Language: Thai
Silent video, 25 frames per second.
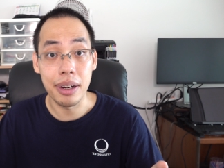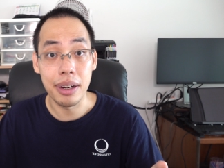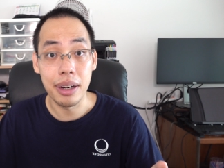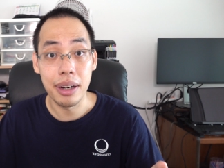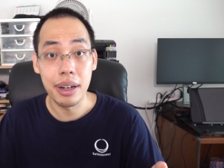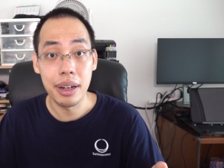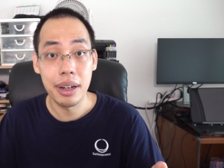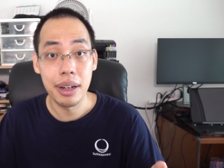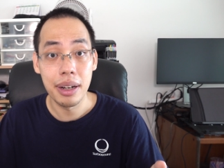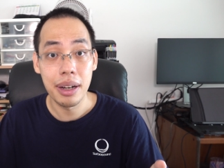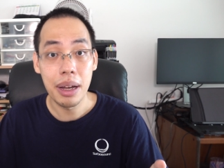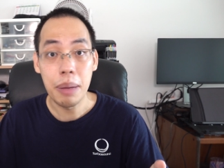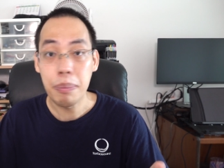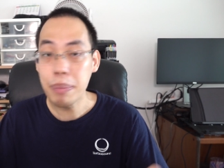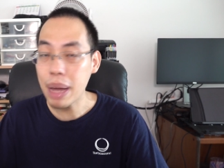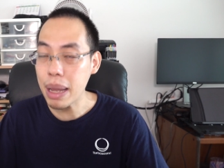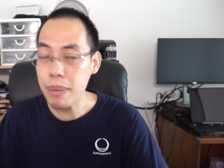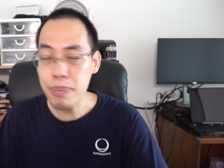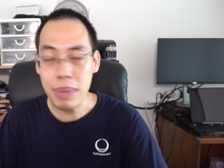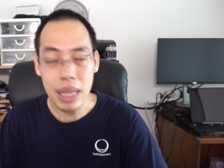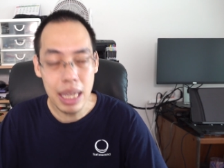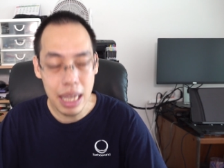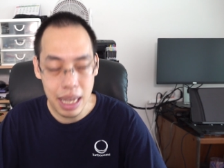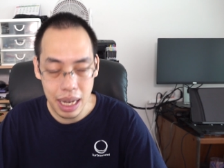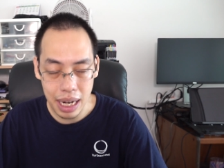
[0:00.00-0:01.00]
อไม่
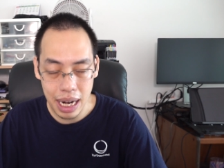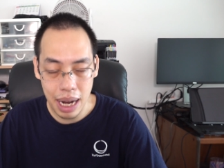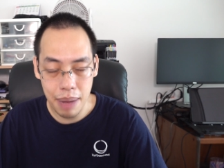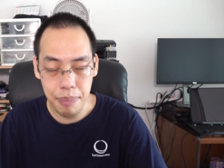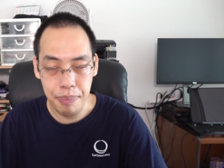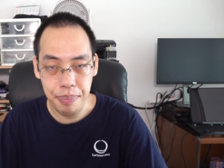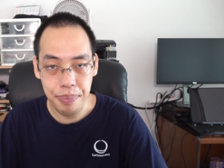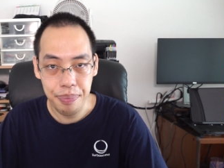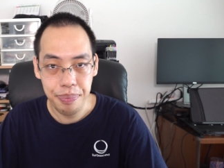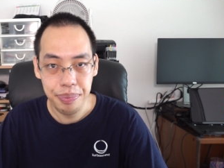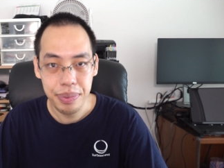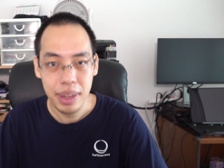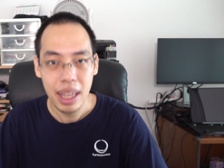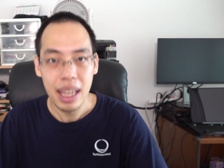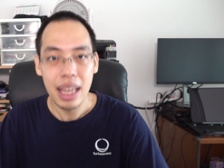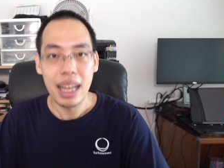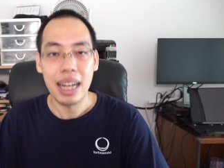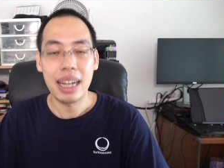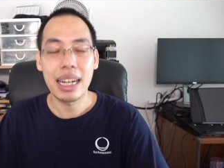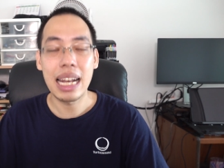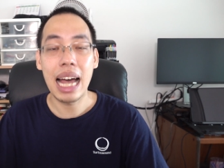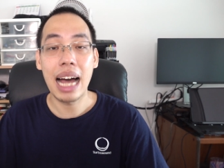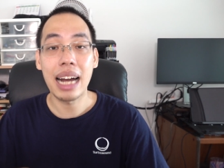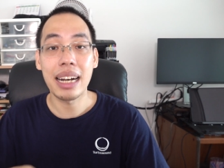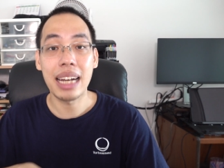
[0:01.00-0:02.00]
มีครับ
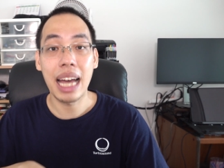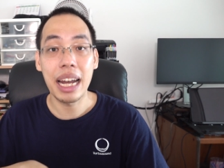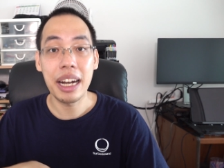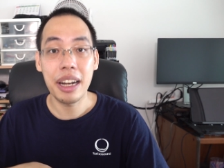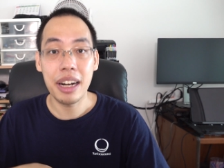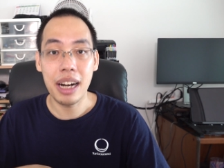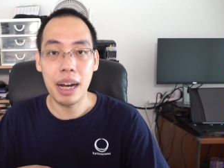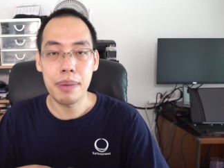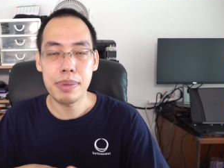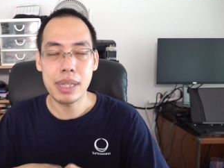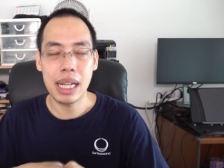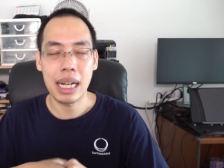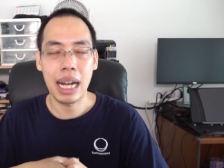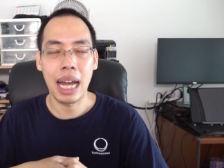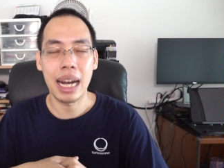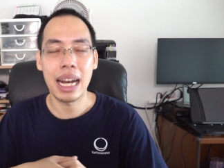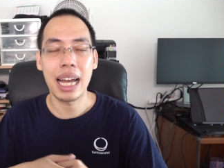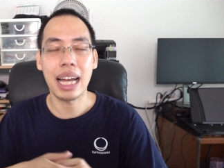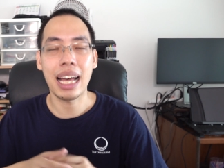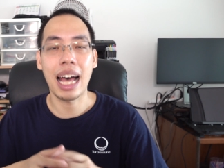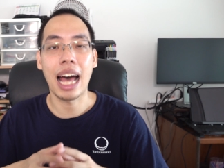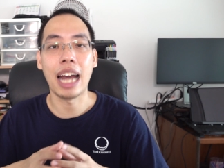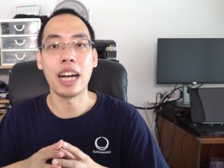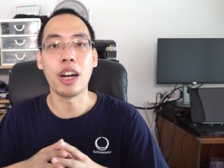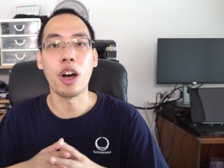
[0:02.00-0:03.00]
ดังนั้นครับสถาน
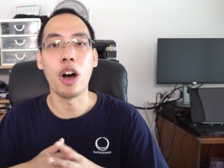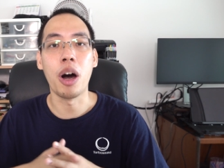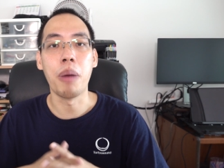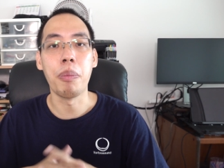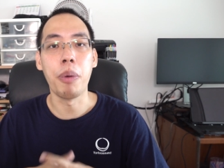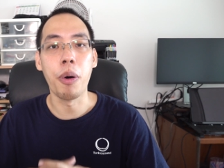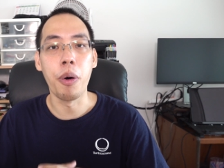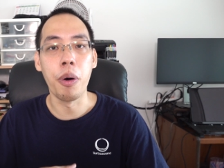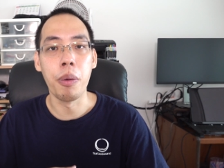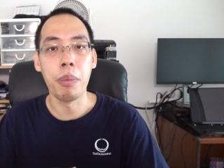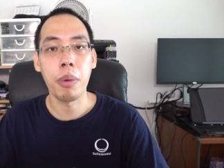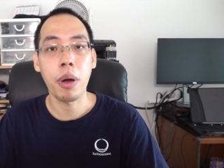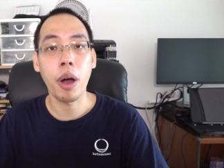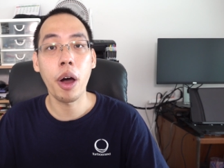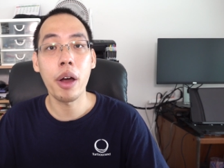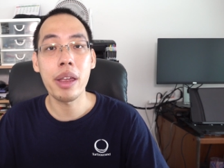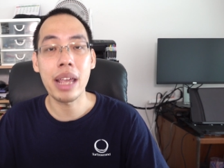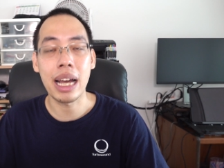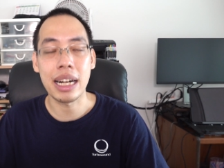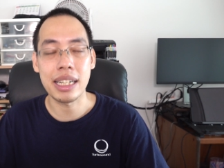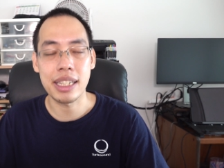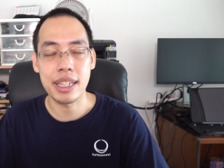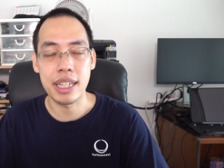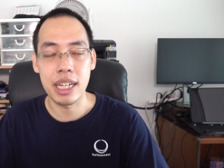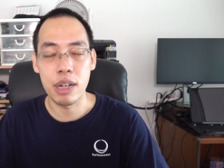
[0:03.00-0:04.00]
การณ์ของผมก็
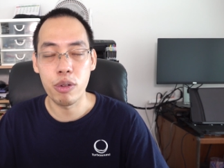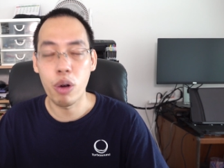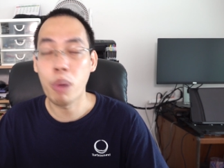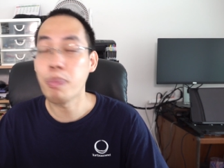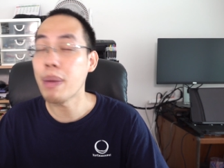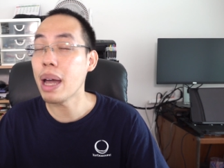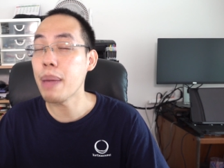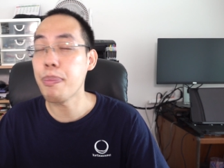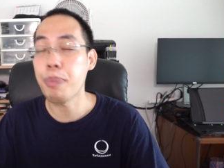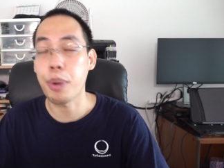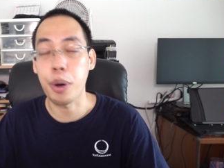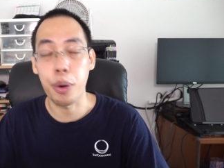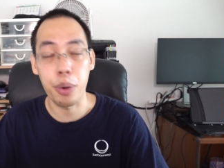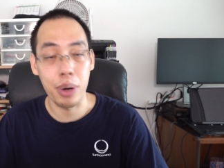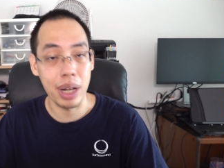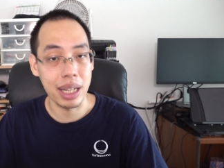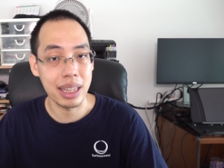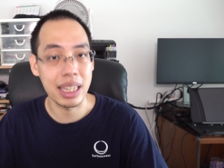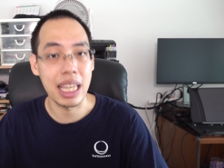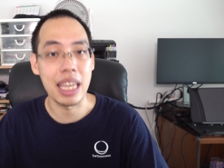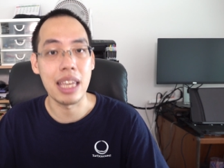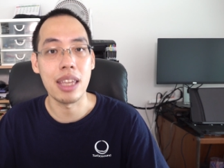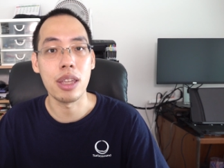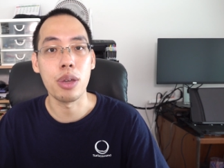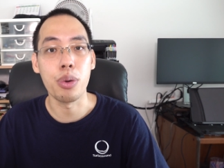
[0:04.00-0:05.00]
ยังถือว่าไม่ปก
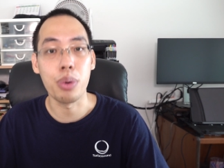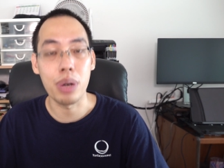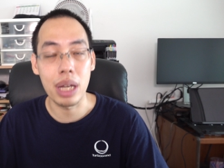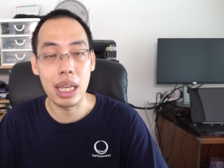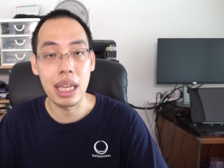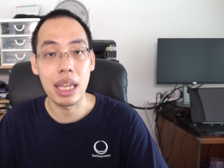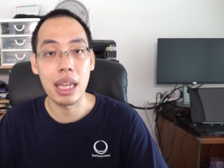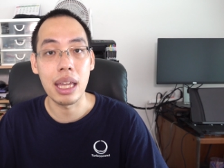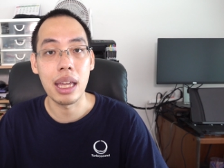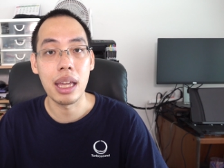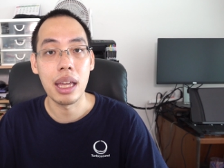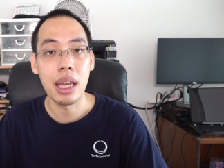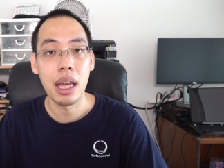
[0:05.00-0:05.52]
ติอยู่ดี